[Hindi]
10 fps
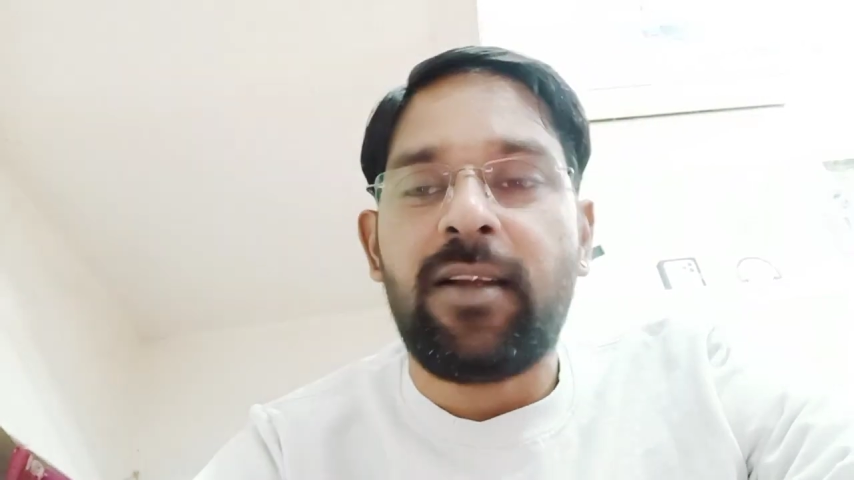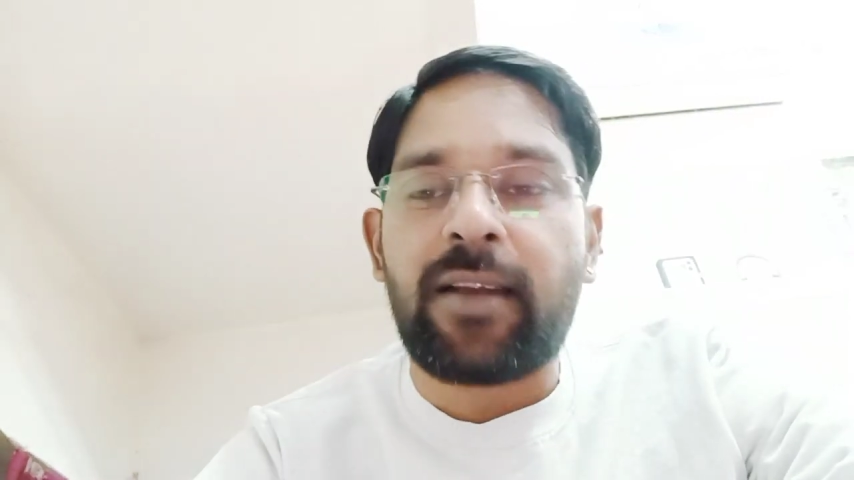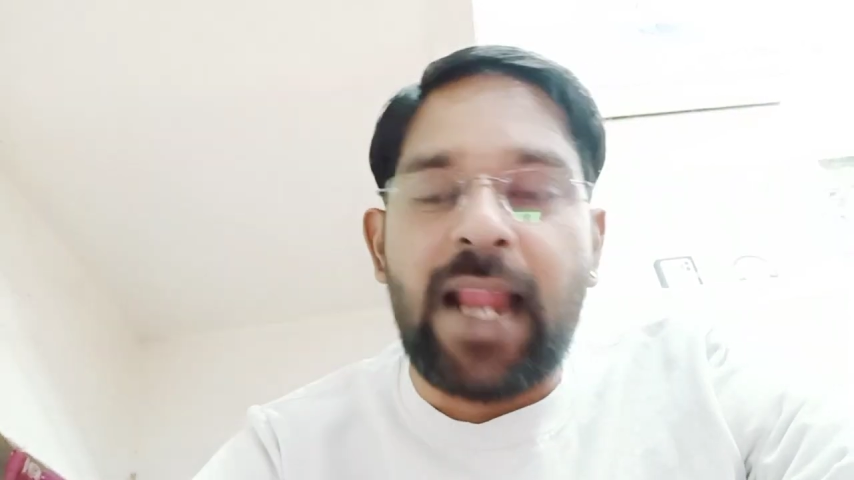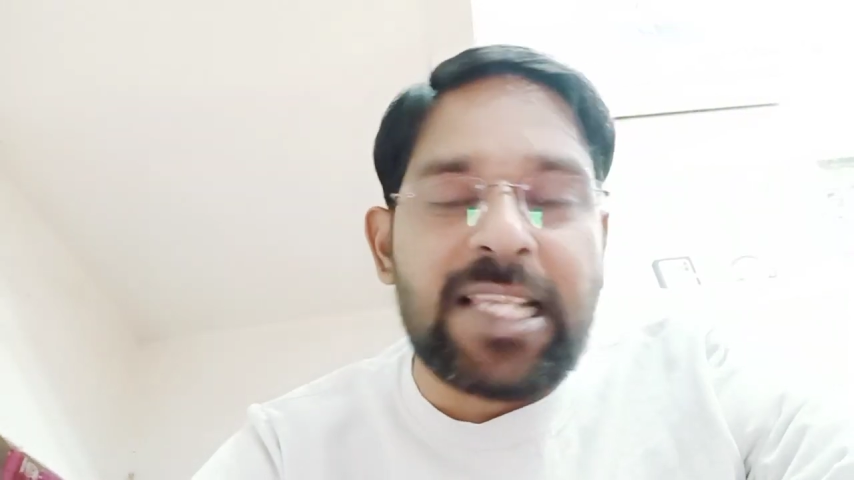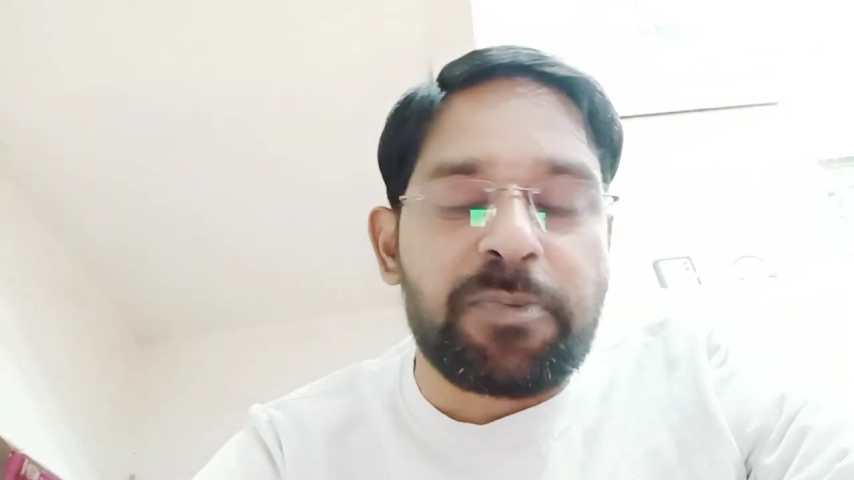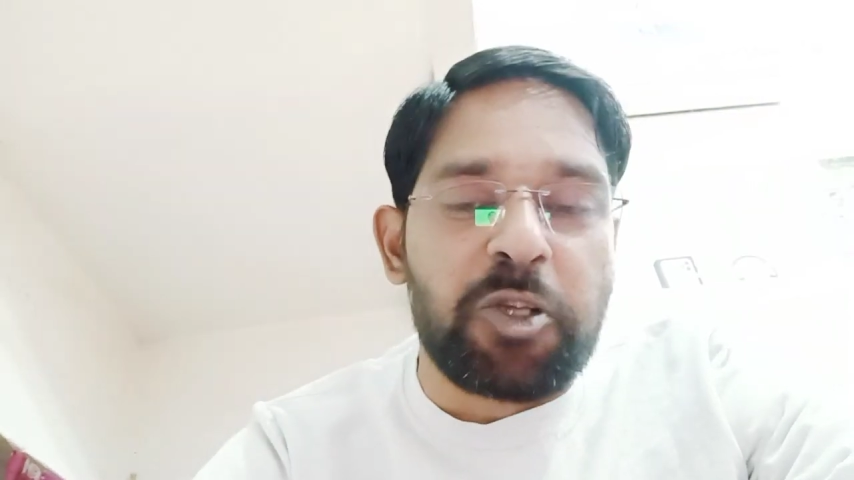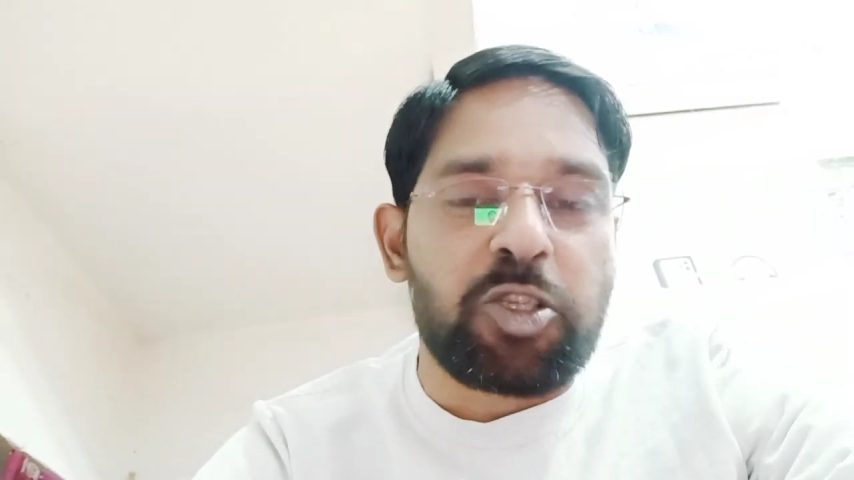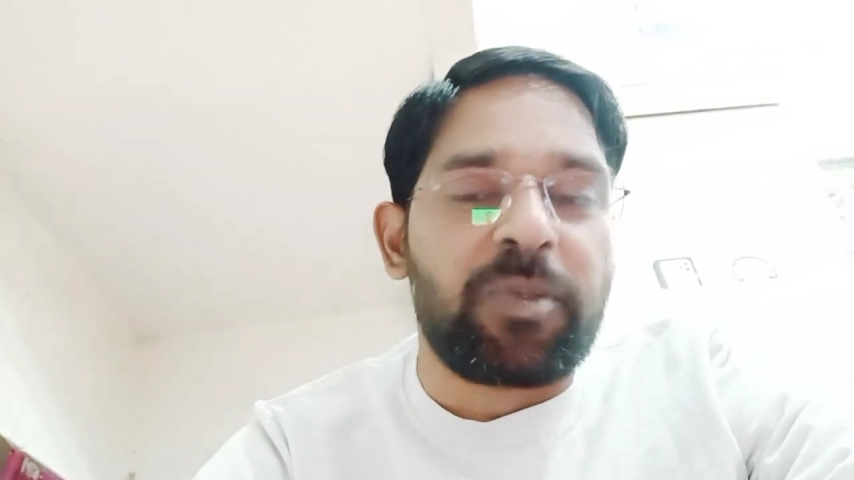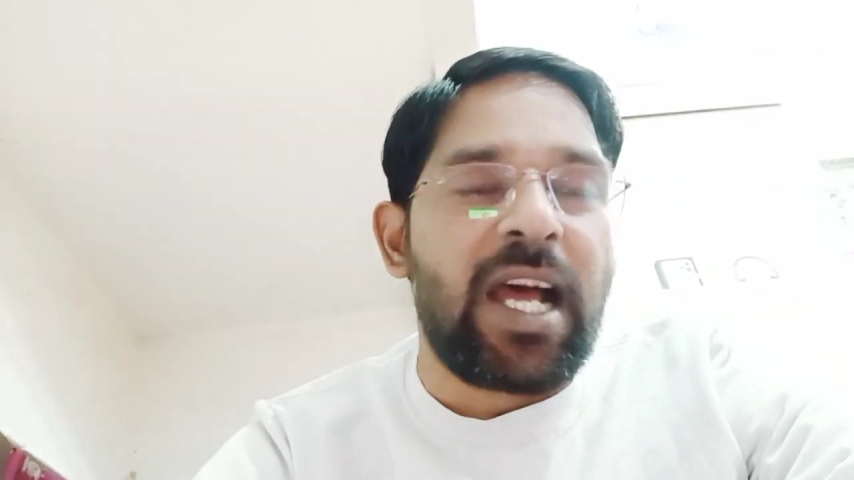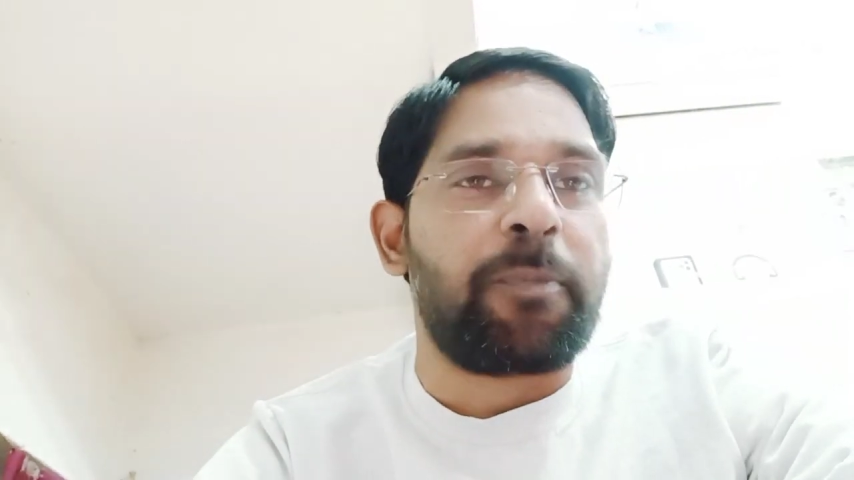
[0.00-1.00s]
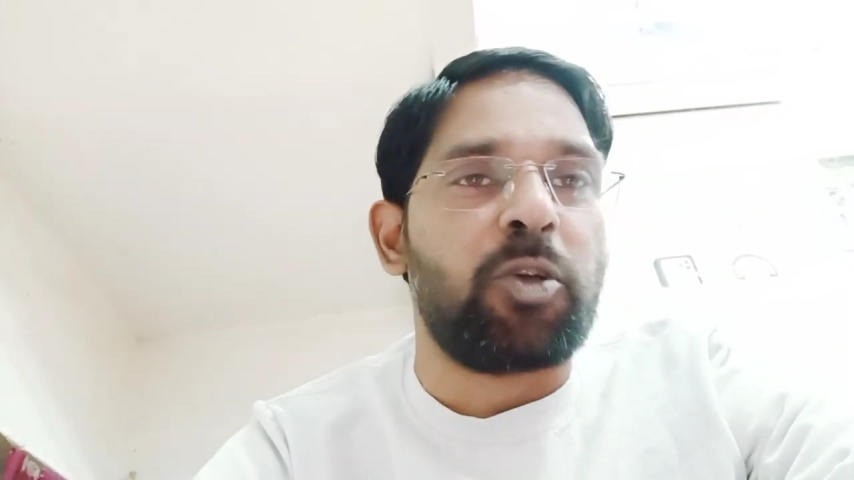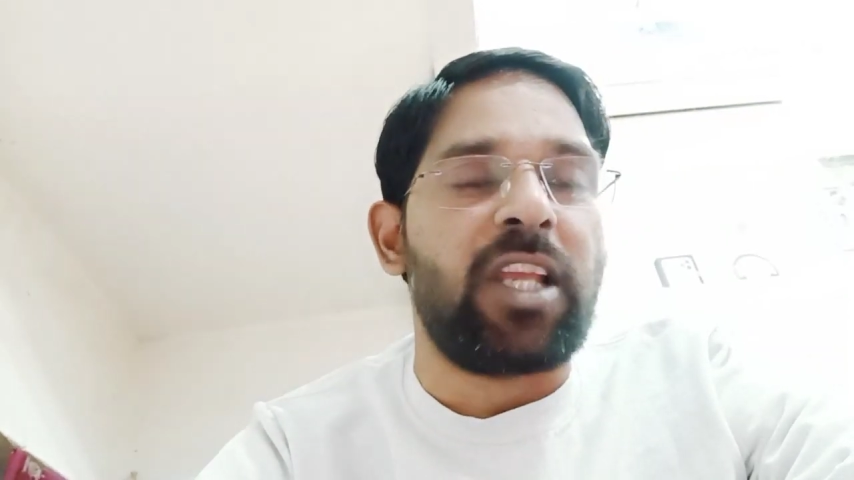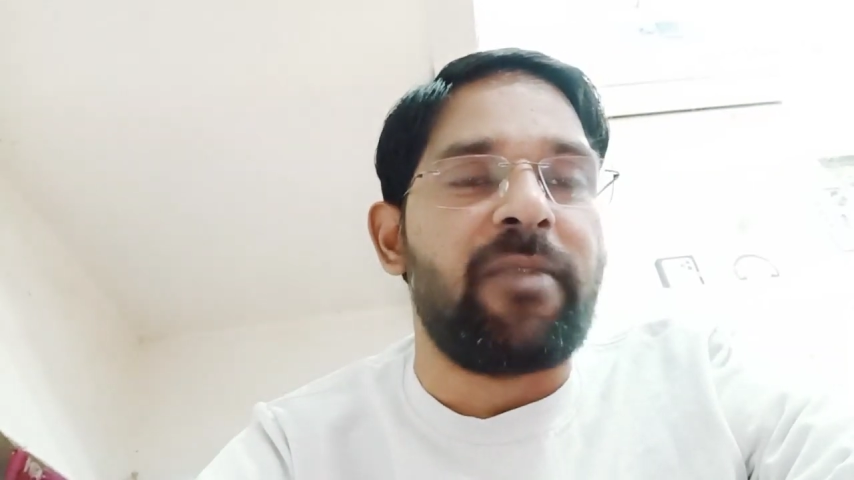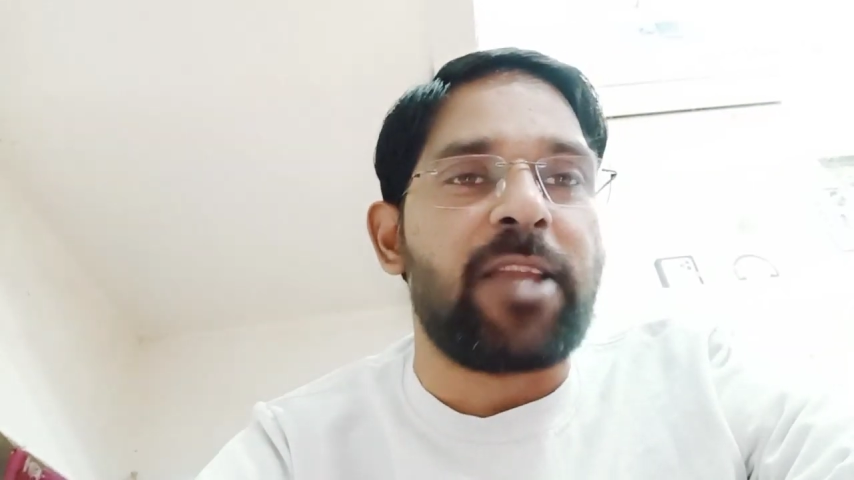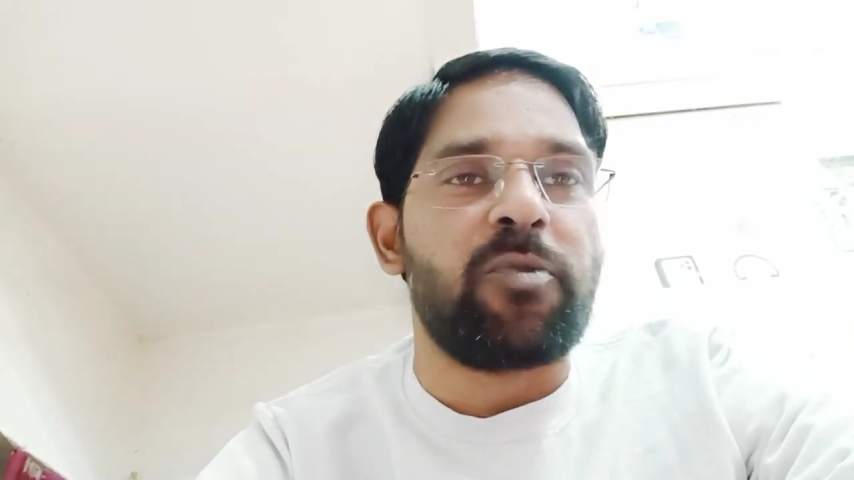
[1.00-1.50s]
ट्रांसपोर्ट सुविधा आपको
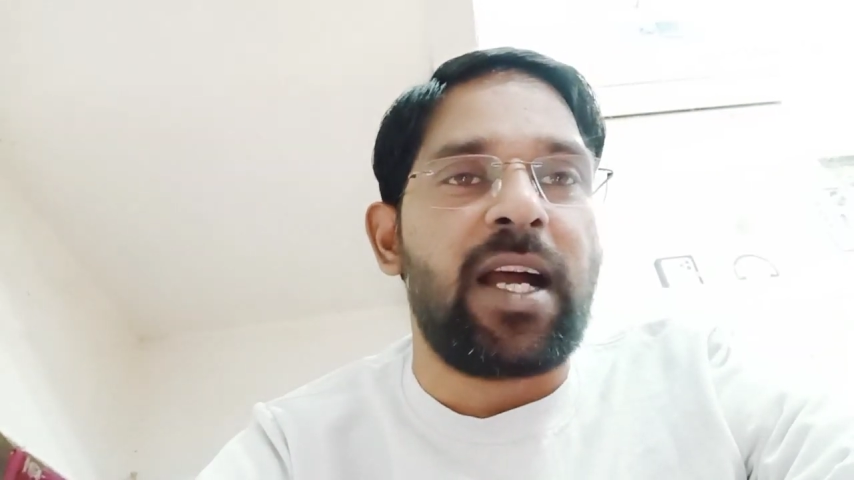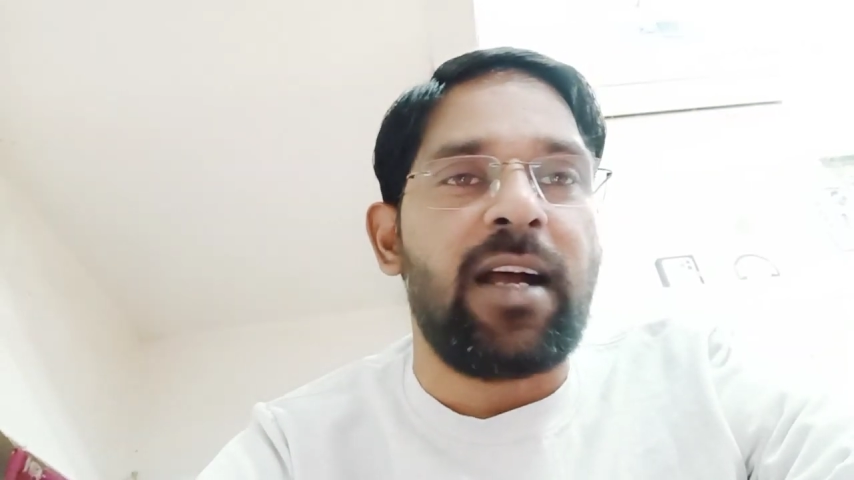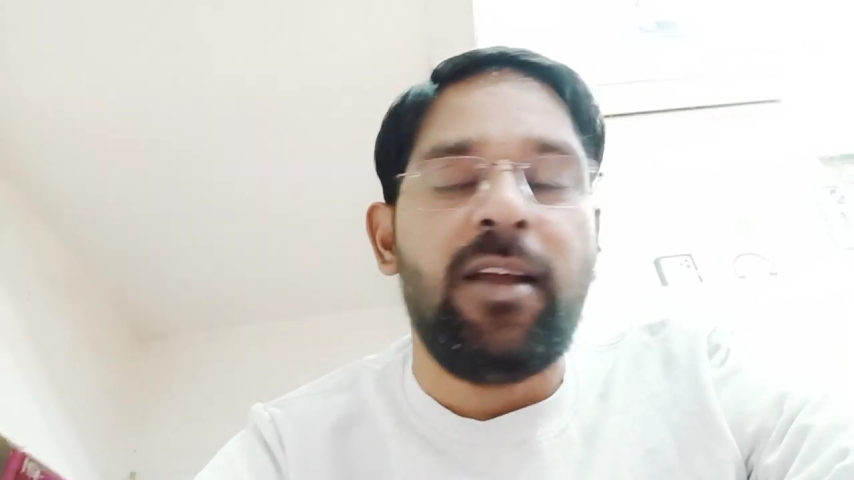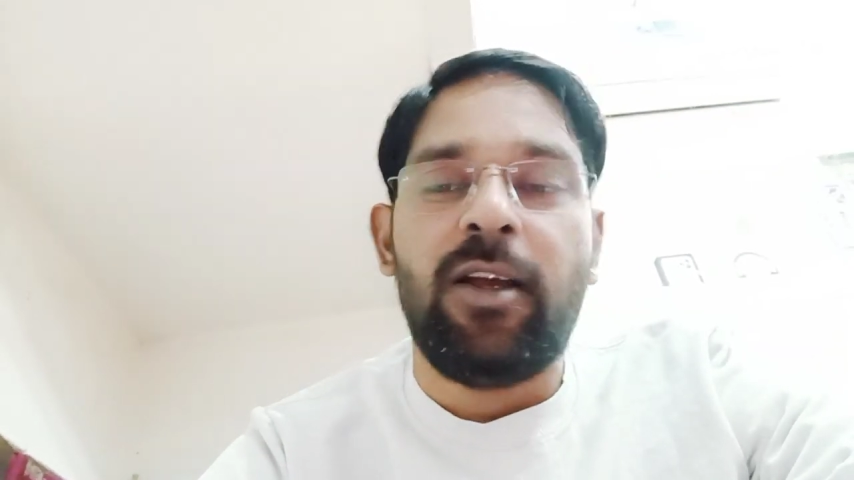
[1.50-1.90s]
दिलवा दूंगा